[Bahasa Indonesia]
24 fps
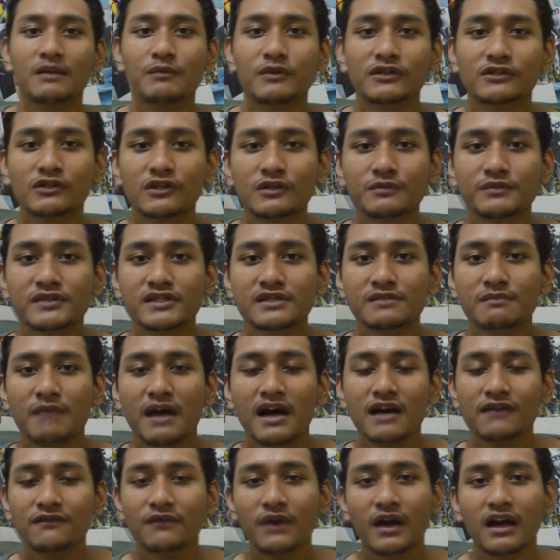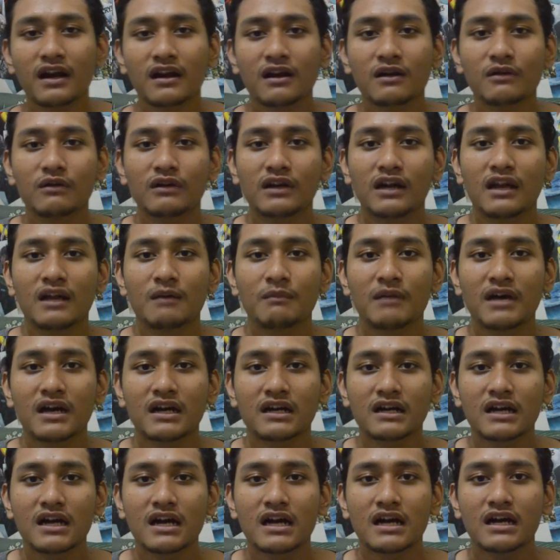Slabber Troops, maaf karena gue udah lama
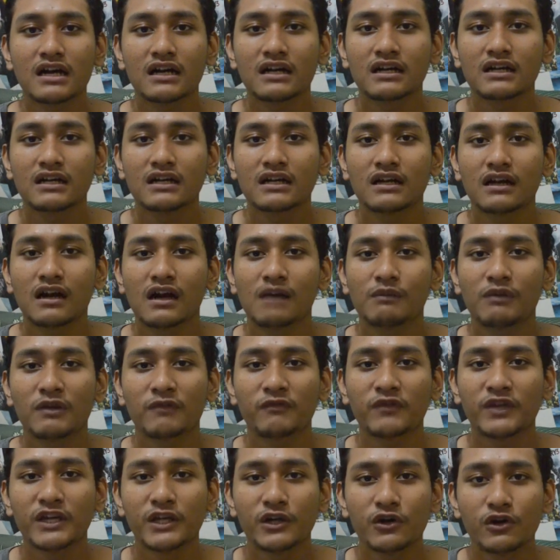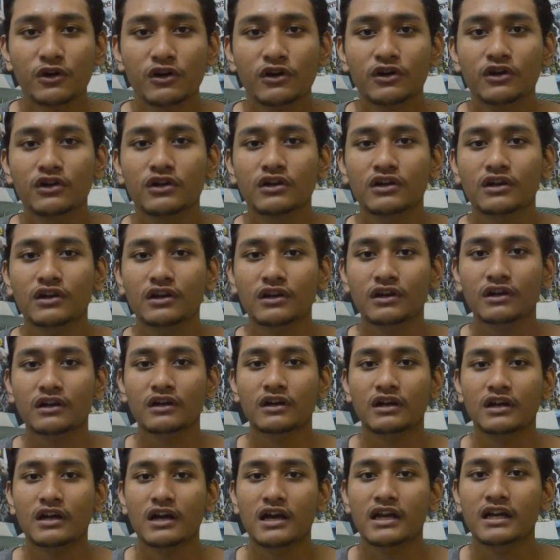nggak upload video,
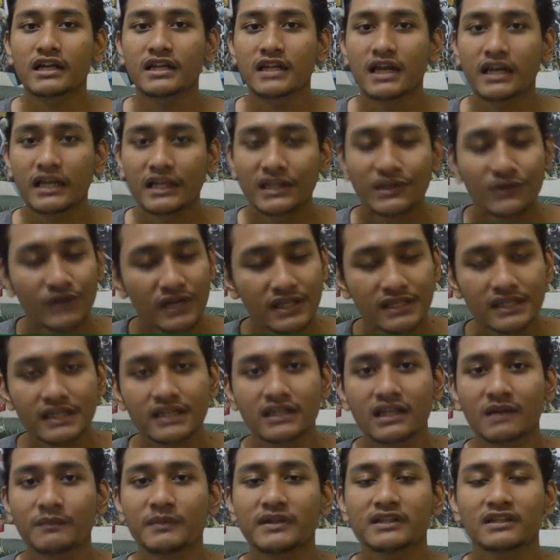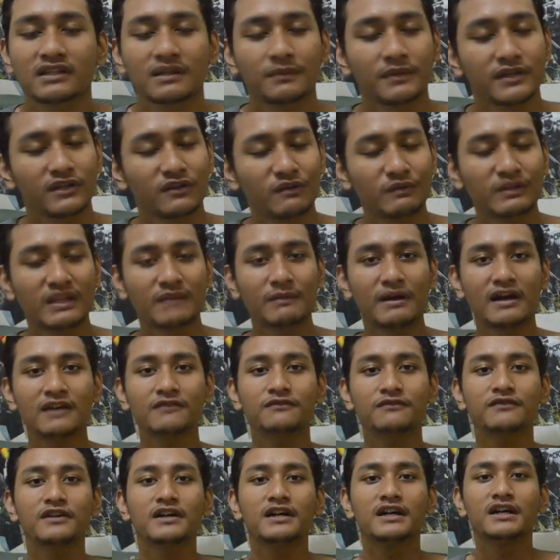nggak ada nyariin juga sih, tapi tetap aja gue minta
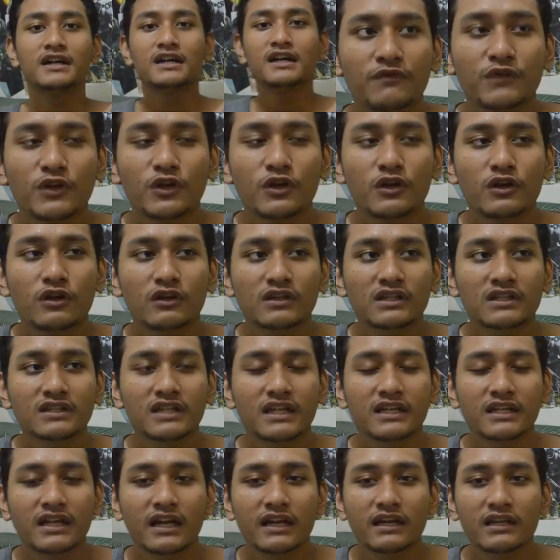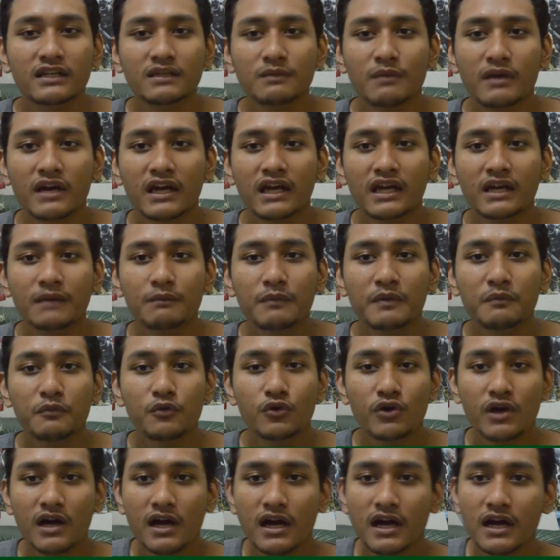maaf video Dr. Sen kali ini sebagai
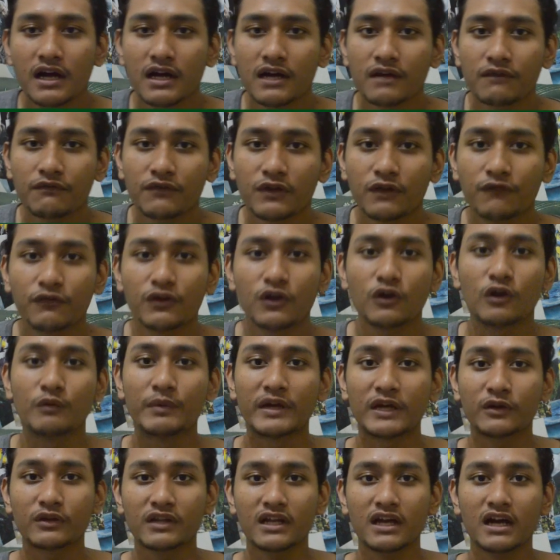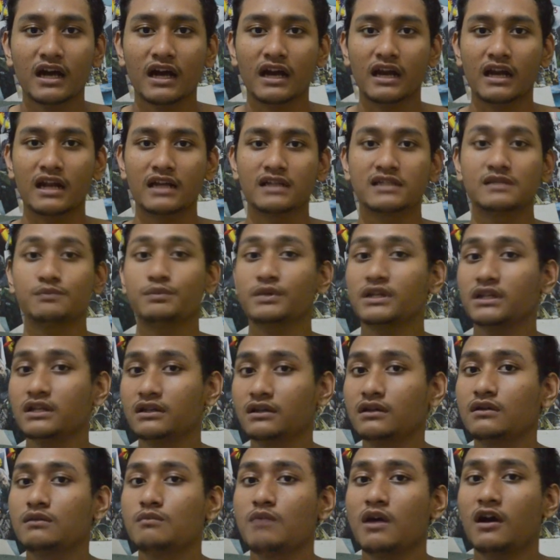pembuka video-video gue berikutnya karena
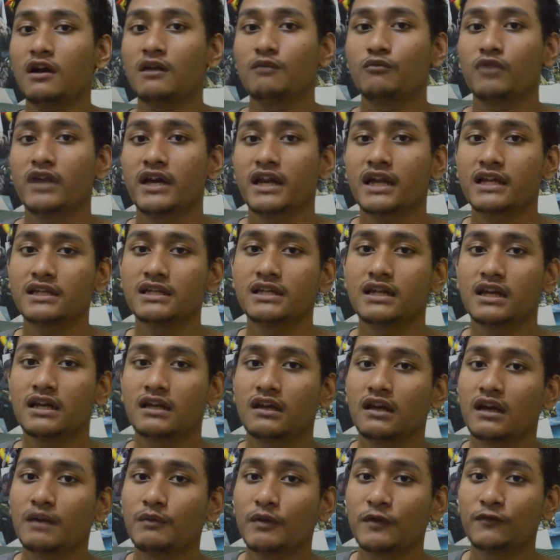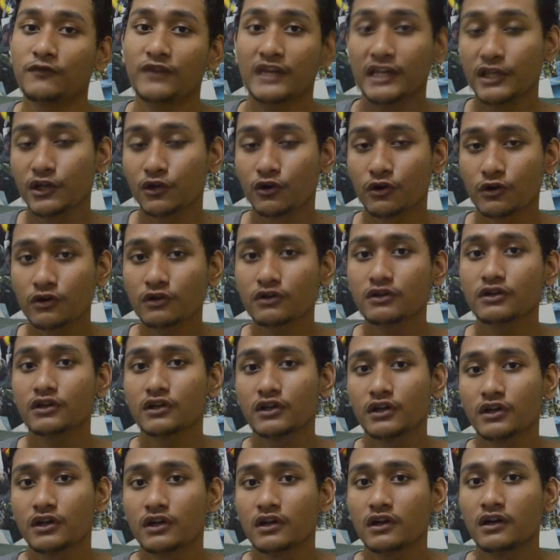sepertinya gue bakal mulai rajin lagi ngupload video
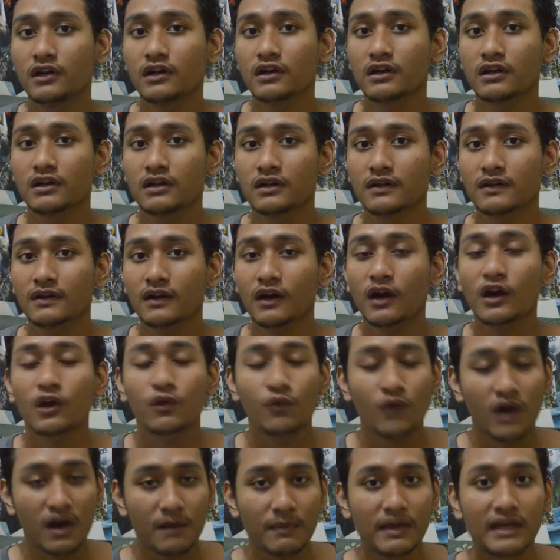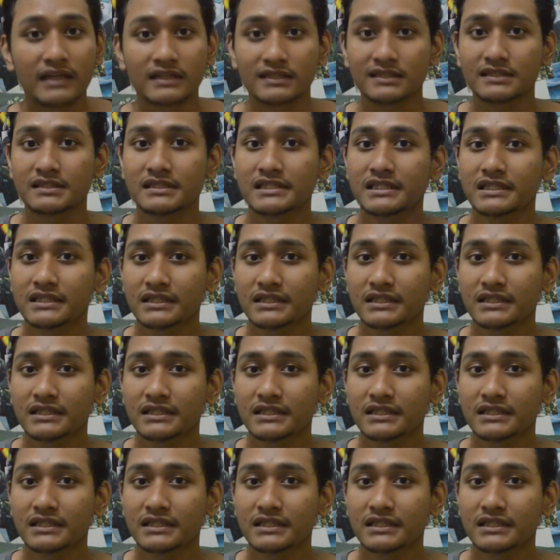kalau gue nggak malas.